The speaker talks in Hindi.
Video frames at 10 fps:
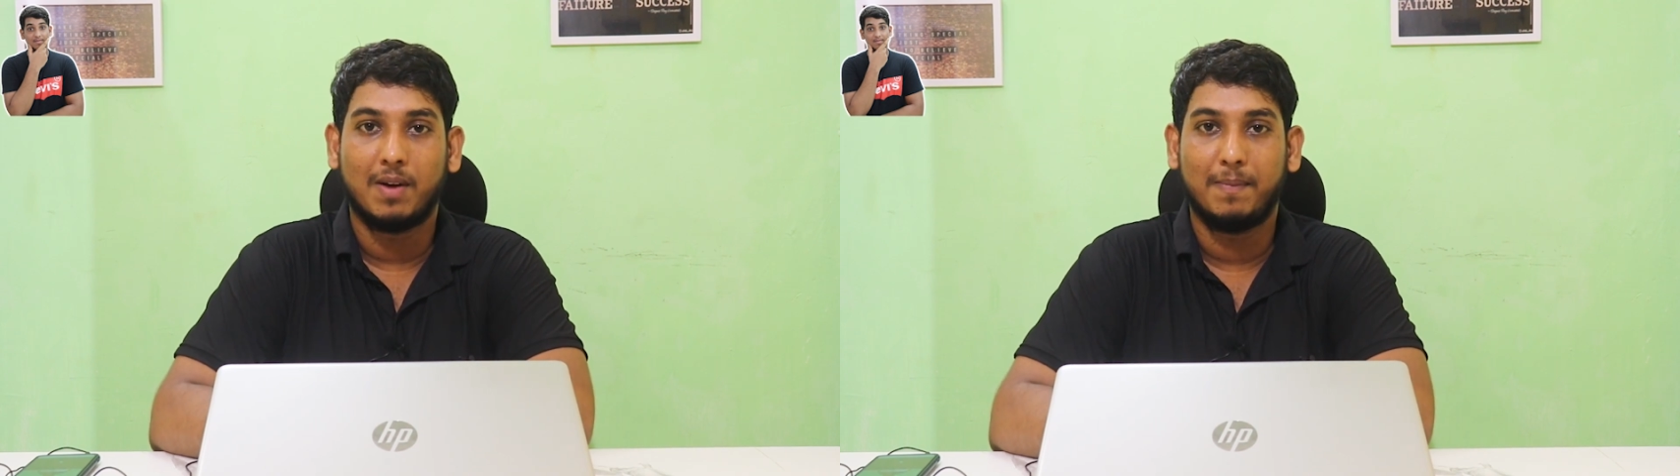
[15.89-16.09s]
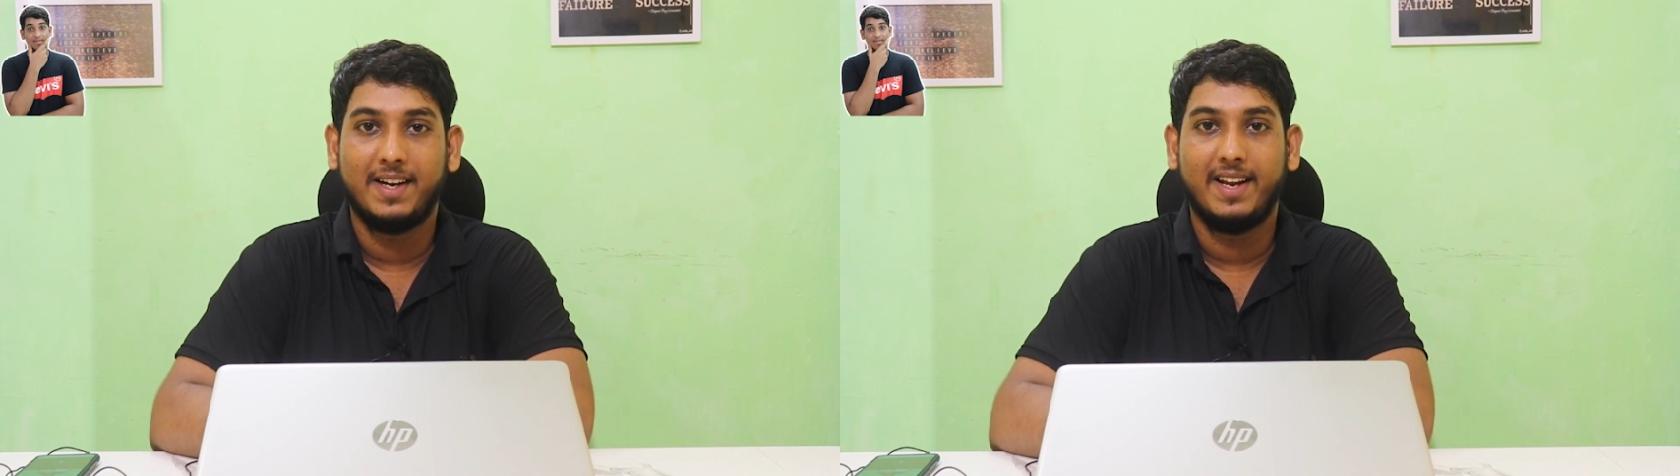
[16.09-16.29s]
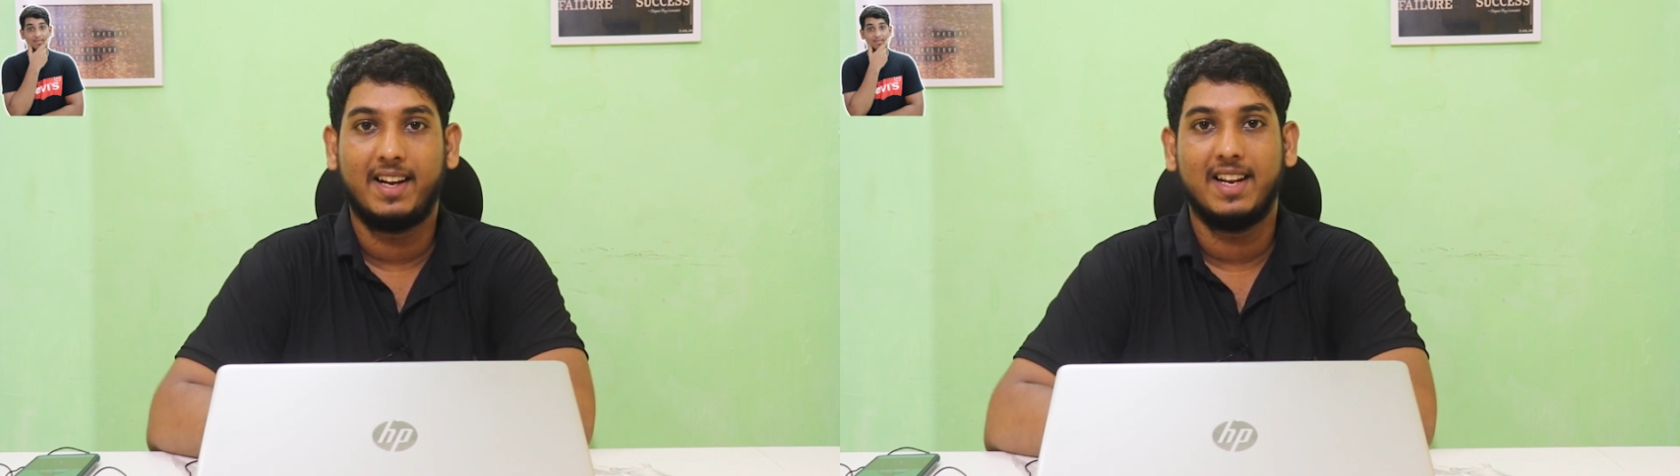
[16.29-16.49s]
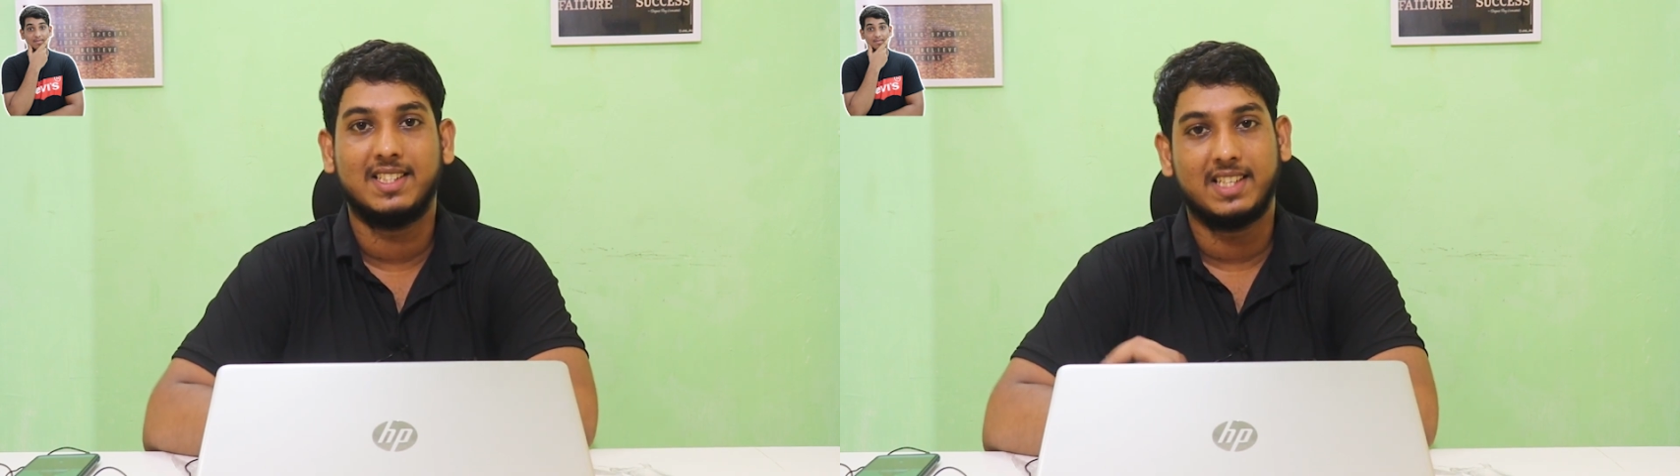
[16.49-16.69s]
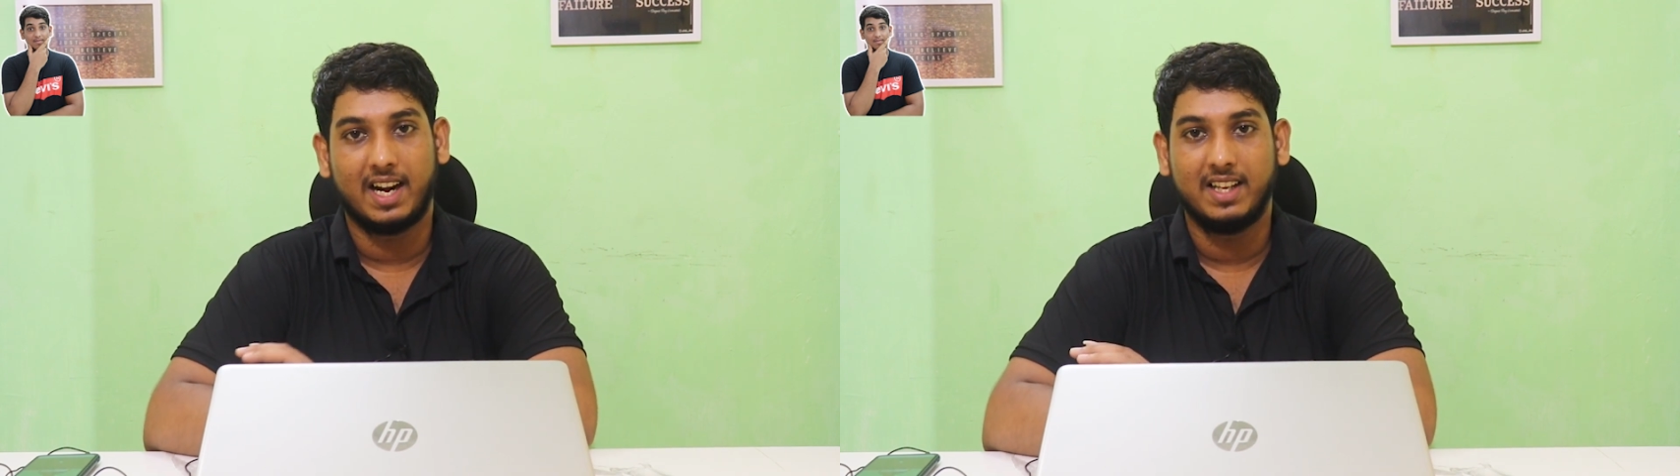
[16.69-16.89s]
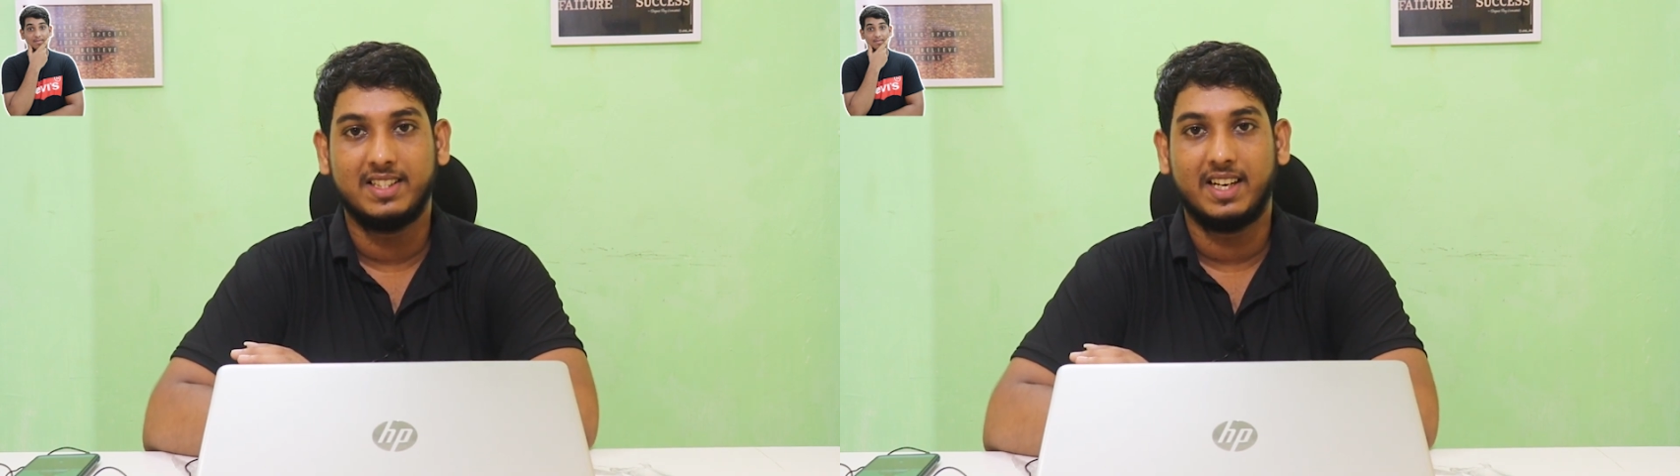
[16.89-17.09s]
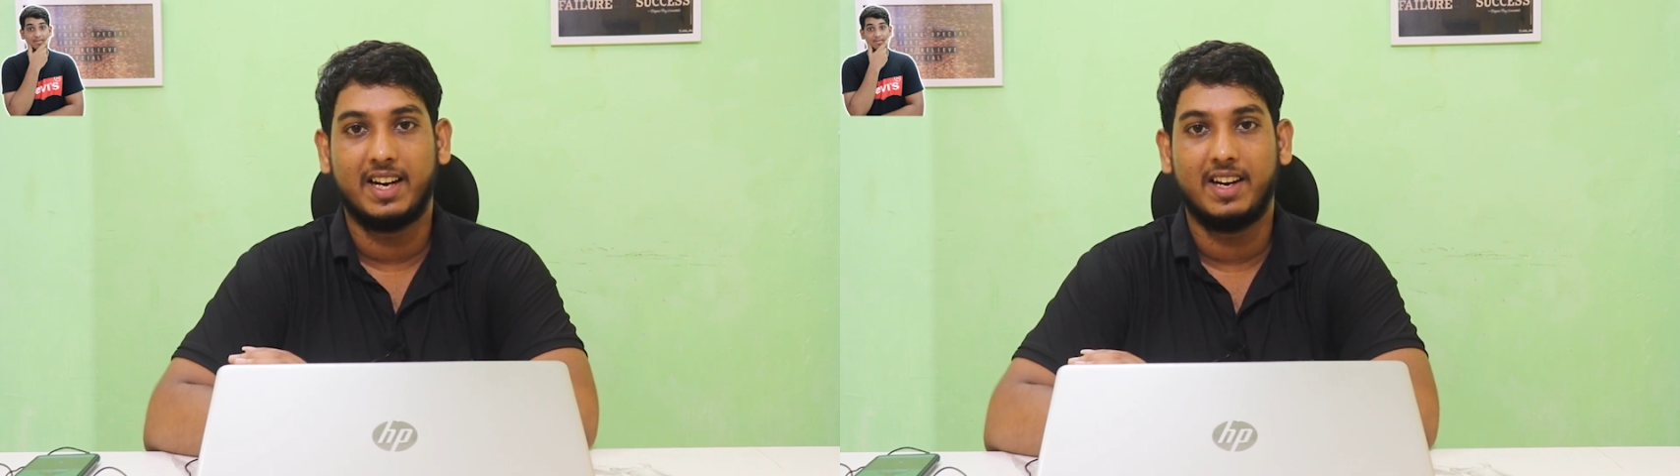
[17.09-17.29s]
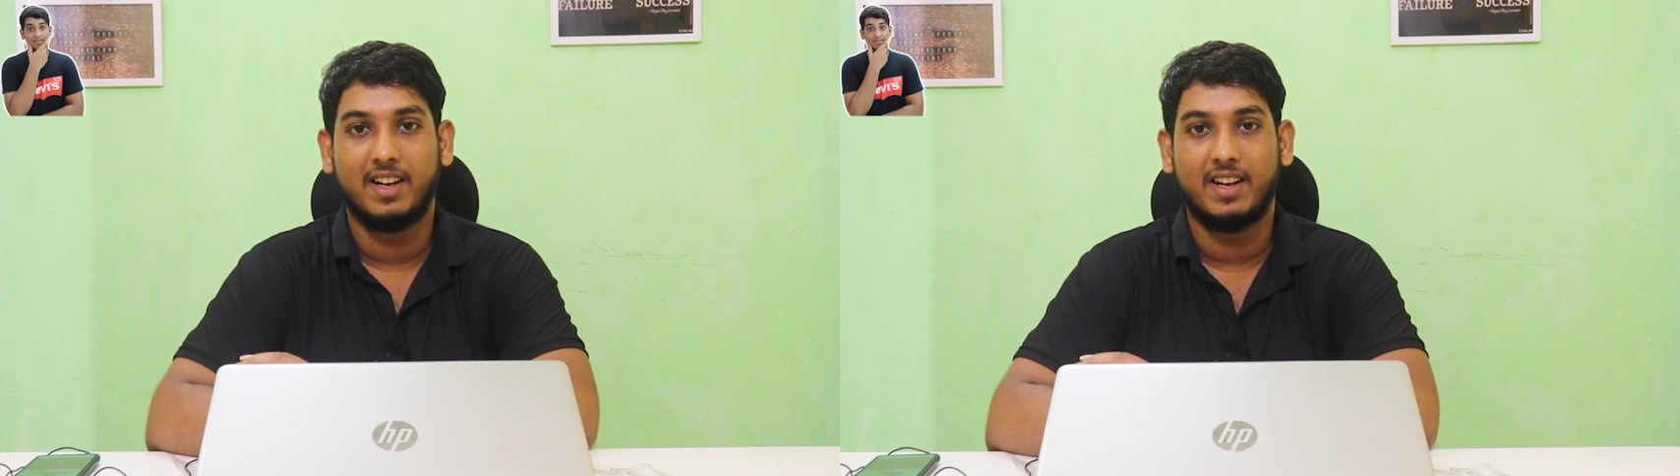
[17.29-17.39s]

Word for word: कंप्लीट देखना है स्टार्टिंग से लेकर एंड